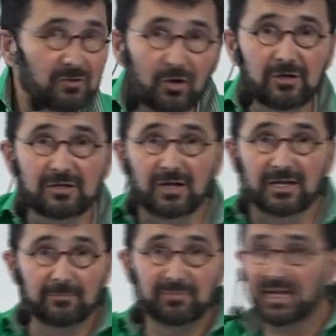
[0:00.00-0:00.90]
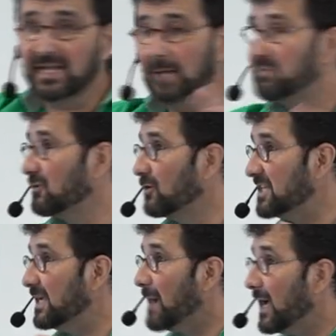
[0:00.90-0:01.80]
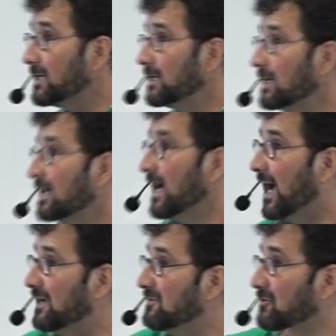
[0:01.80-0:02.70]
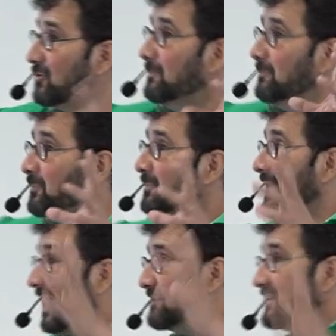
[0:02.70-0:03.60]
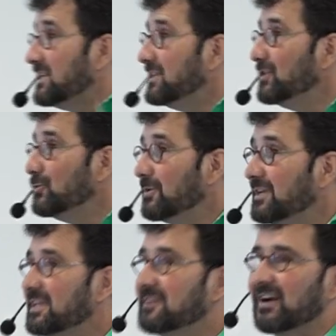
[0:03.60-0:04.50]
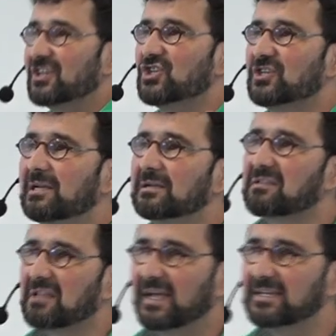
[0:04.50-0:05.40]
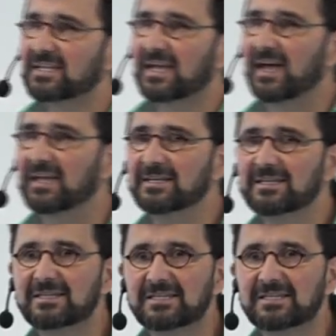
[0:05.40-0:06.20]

noch, ähm, da gab es noch D-Mark. Also als ich in die Jugend ging, war stille Zeit ein